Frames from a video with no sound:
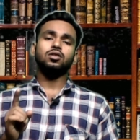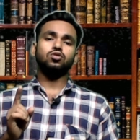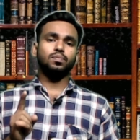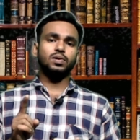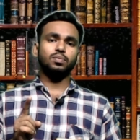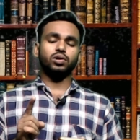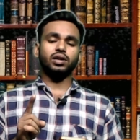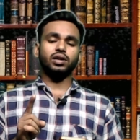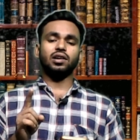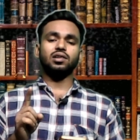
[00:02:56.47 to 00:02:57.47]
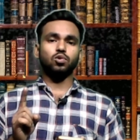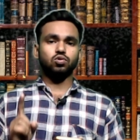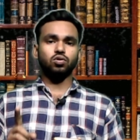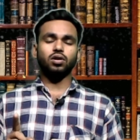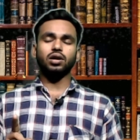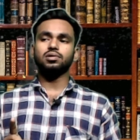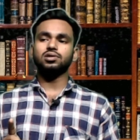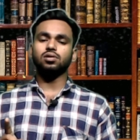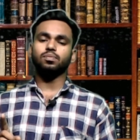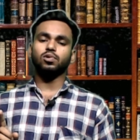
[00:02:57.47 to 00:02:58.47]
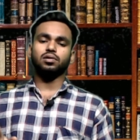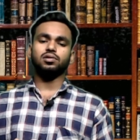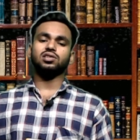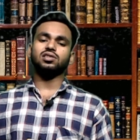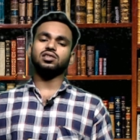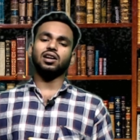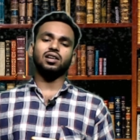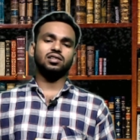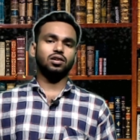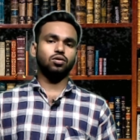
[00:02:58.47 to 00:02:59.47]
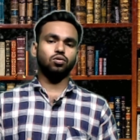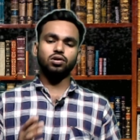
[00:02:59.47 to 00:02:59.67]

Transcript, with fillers: সুপ্রিম কোর্টে এটা নিয়ে প্রশ্ন করা হয়েছিল বলা হয়েছে যে চালান দেওয়ার কোনো